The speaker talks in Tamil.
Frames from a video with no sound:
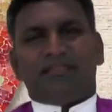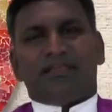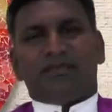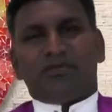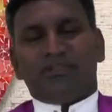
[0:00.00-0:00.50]
இந்த
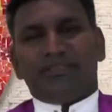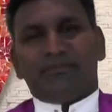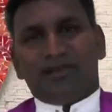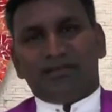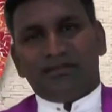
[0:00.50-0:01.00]
குழந்தை
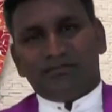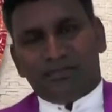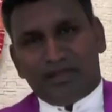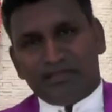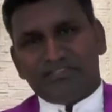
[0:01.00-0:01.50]
பாலன்
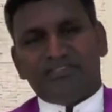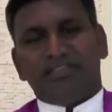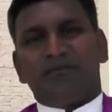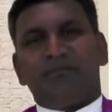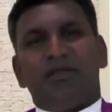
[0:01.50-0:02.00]

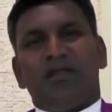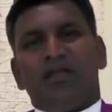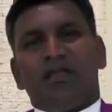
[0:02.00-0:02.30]
மகிழ்ச்சியையும்